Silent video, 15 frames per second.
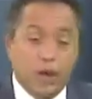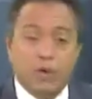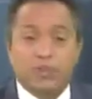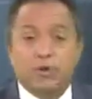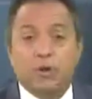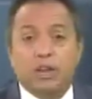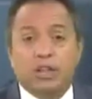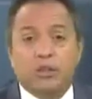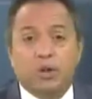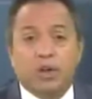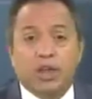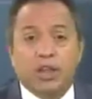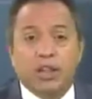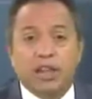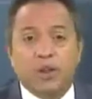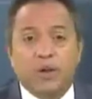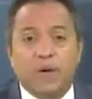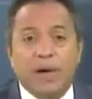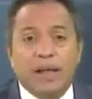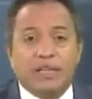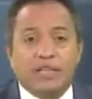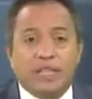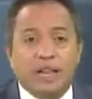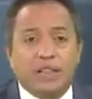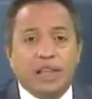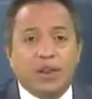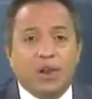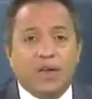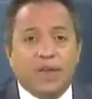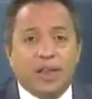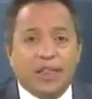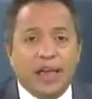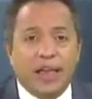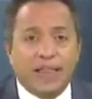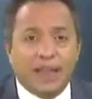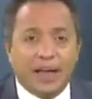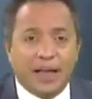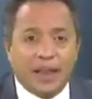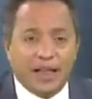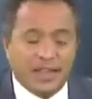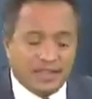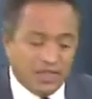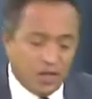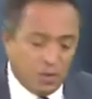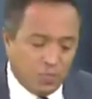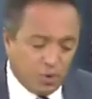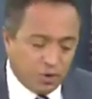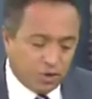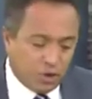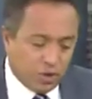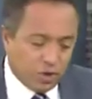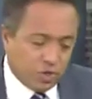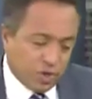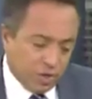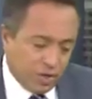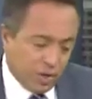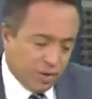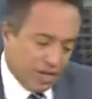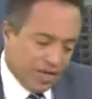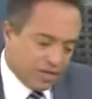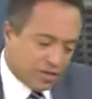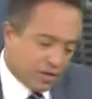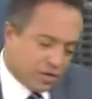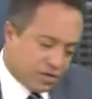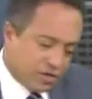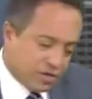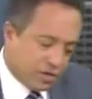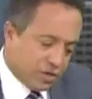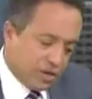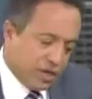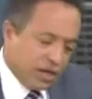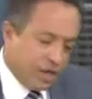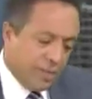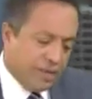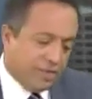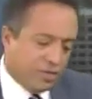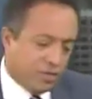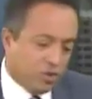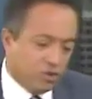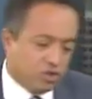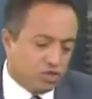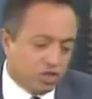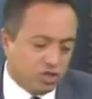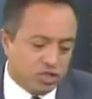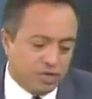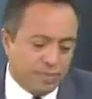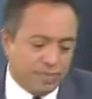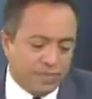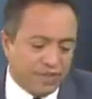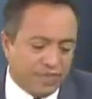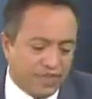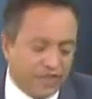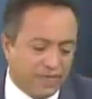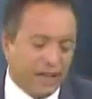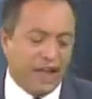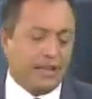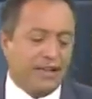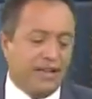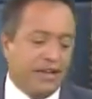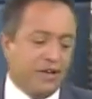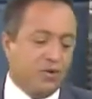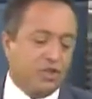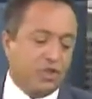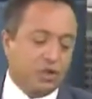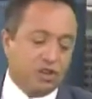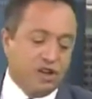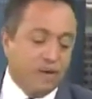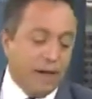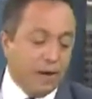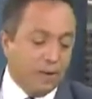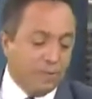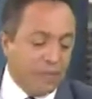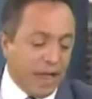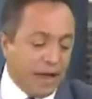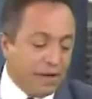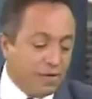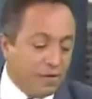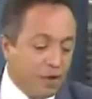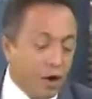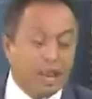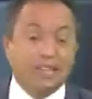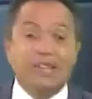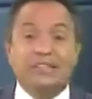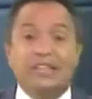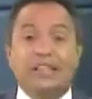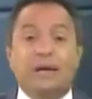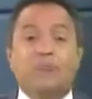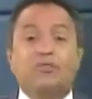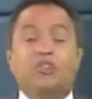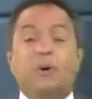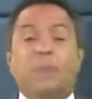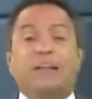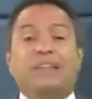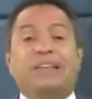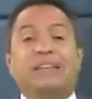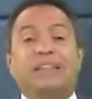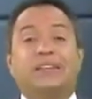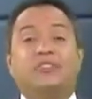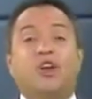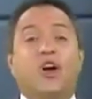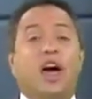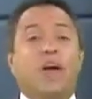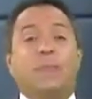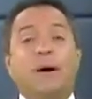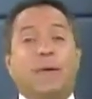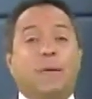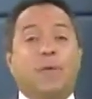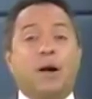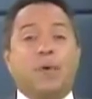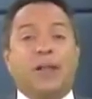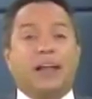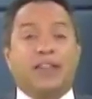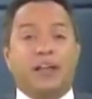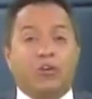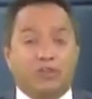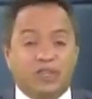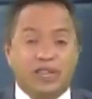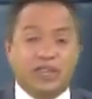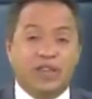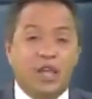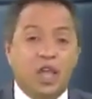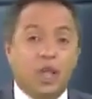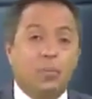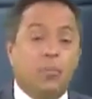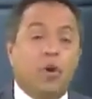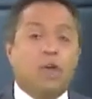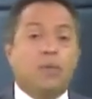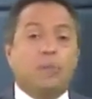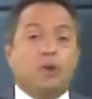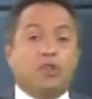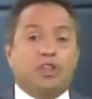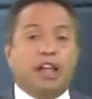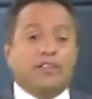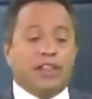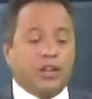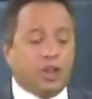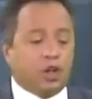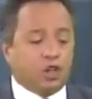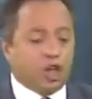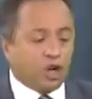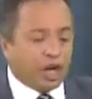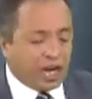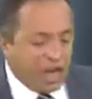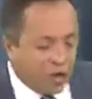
a nuestros lectores del diario Avance, el diario La Verdad, agradecidos por todos esos elementos de feedback en nuestro trabajo. Bien, no necesita mucha presentación, además vamos a hablar de cosas muy importantes. El doctor